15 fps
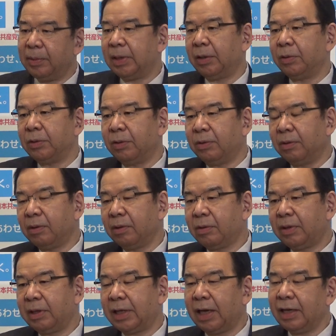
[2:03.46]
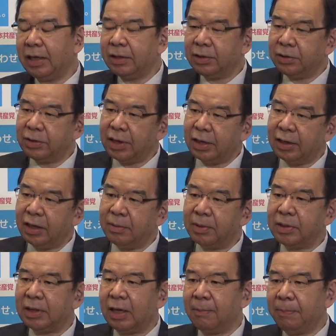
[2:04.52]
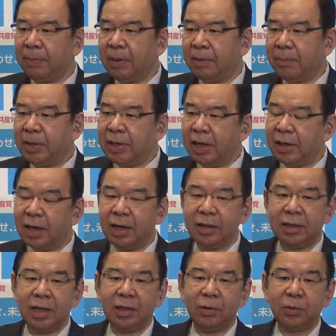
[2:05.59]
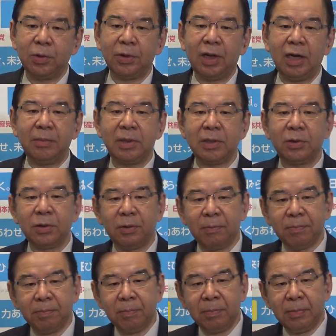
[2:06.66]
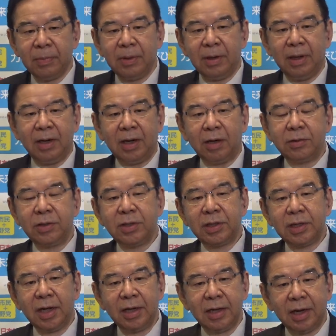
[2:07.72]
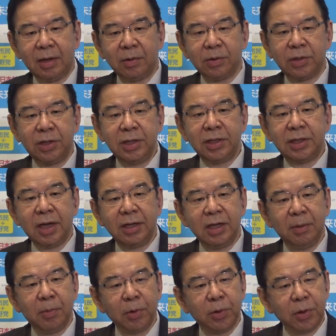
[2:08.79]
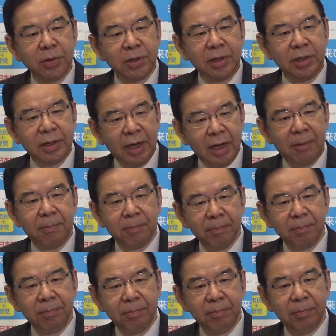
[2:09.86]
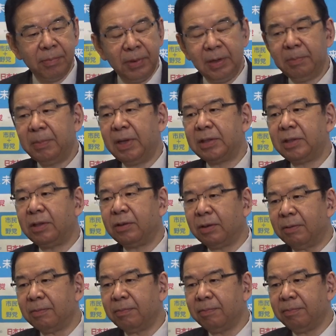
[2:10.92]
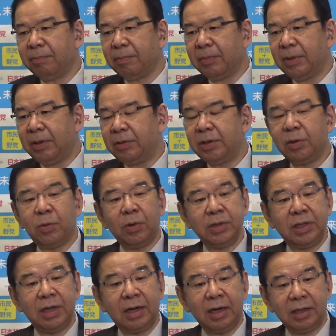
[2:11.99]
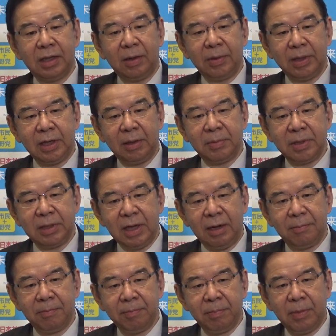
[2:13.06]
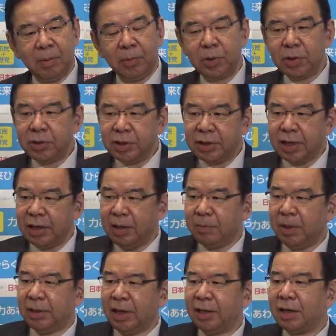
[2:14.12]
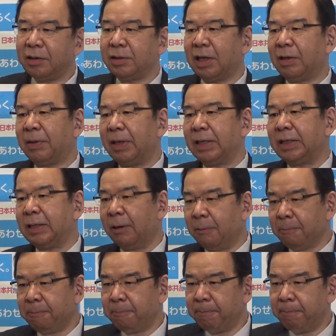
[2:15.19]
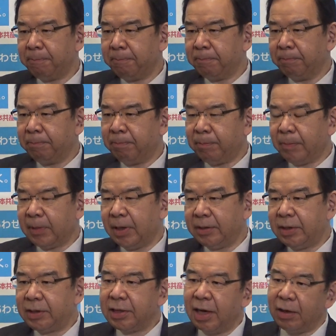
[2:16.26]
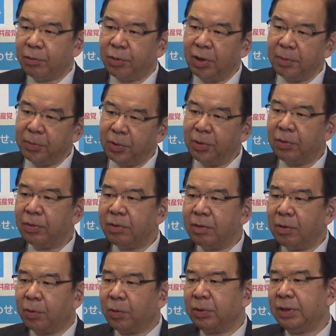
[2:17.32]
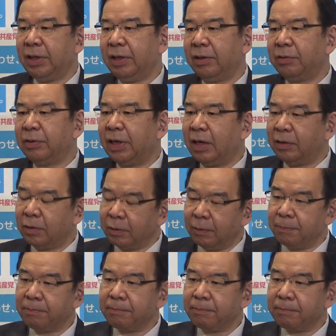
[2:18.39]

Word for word: べたことこれは大変重大でありまして見ていなかったってことになりますと、え学術会議からの推薦に基づいて任命するというふうに法律ではなってるわけでありまして基づいて任命できなくなるわけですよですからこれも法に触れると